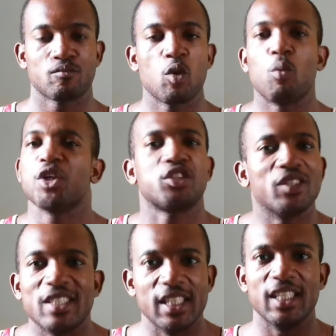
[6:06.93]
Moi, je te
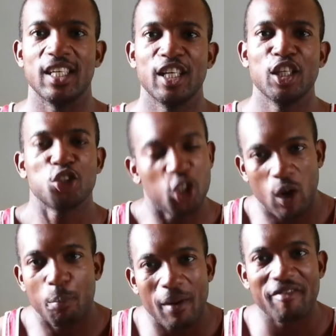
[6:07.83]
dis, tu ne
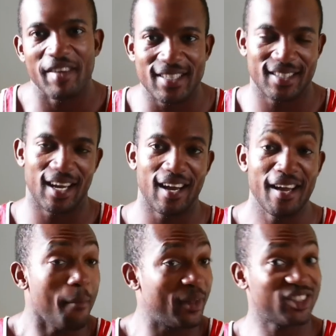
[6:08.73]
dois pas faire ça.
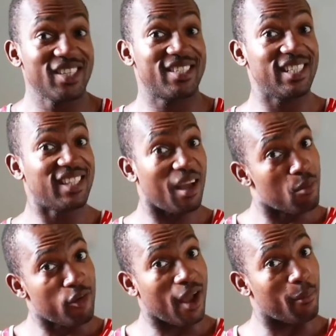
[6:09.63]
Parce que si ta
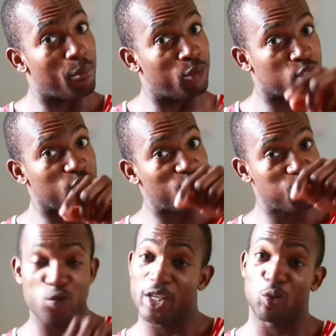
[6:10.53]
meuf a besoin de
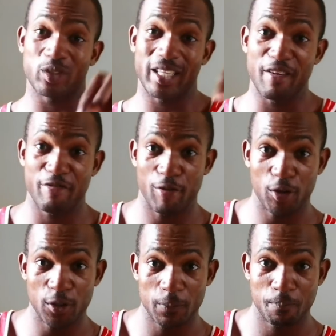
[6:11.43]
fouiller ton téléphone
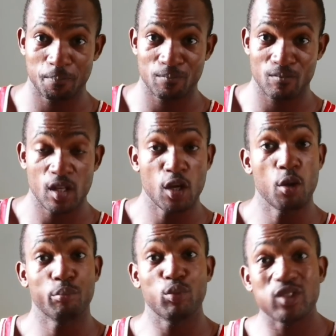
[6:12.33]

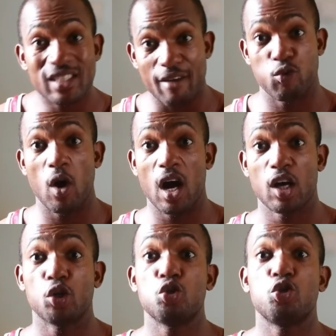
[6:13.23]
pour
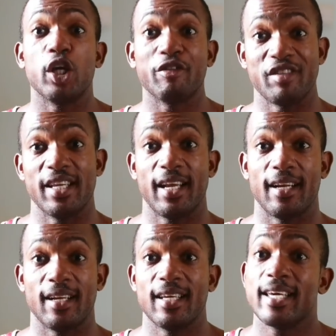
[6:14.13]
savoir que tu es
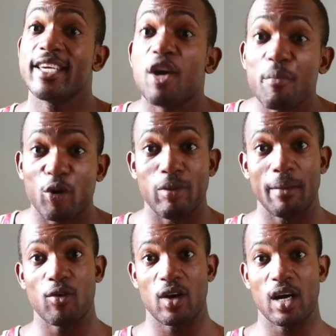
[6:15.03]
fidèle, il y a un
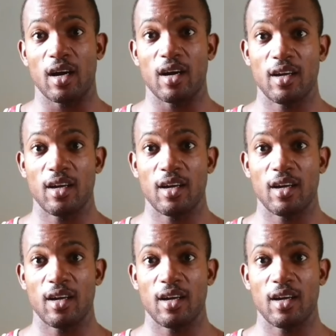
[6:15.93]
problème, mon gars.